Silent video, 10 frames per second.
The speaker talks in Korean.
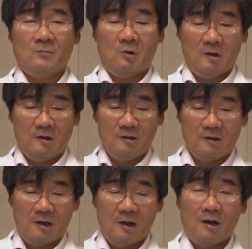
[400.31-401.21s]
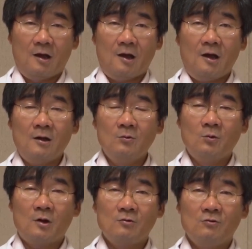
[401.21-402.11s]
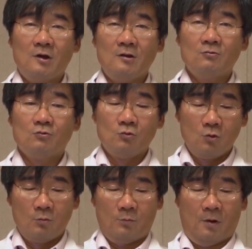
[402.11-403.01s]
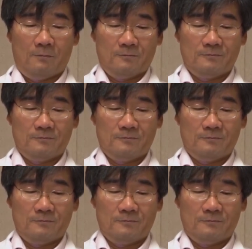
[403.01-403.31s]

또 하나는 항노화를 위한 운동법.